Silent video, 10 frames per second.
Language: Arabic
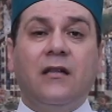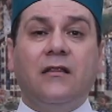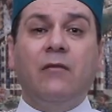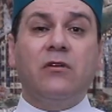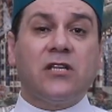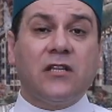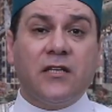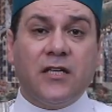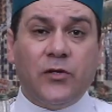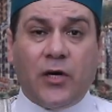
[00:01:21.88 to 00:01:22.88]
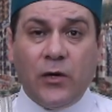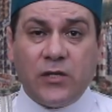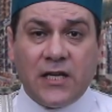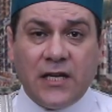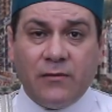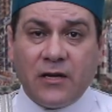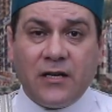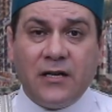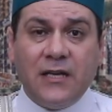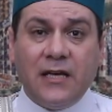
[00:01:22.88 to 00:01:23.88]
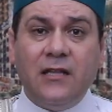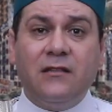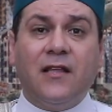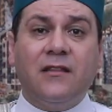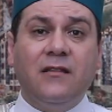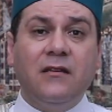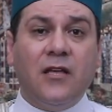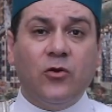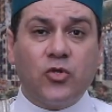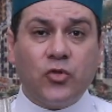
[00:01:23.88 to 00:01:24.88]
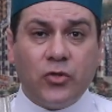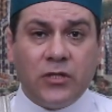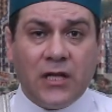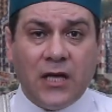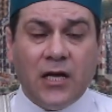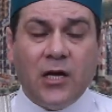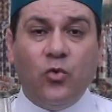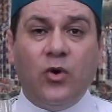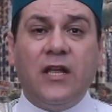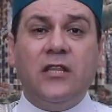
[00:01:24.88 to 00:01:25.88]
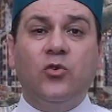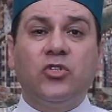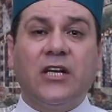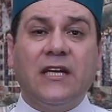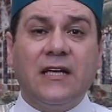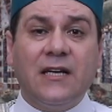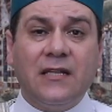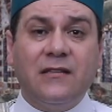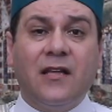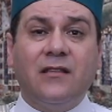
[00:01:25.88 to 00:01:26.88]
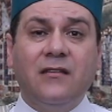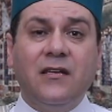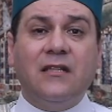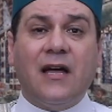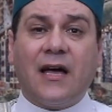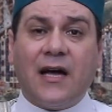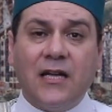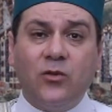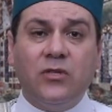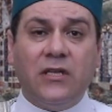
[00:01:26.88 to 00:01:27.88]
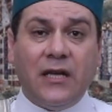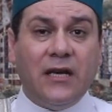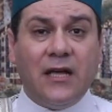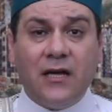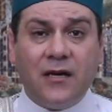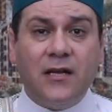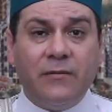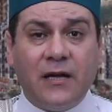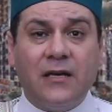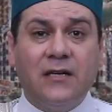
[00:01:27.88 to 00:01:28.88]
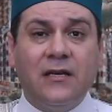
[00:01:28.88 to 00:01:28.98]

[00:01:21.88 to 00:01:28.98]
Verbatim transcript: النبي صلى الله عليه وسلم قال ان الدين يسر ولن يشاد الدين احد الا غلبه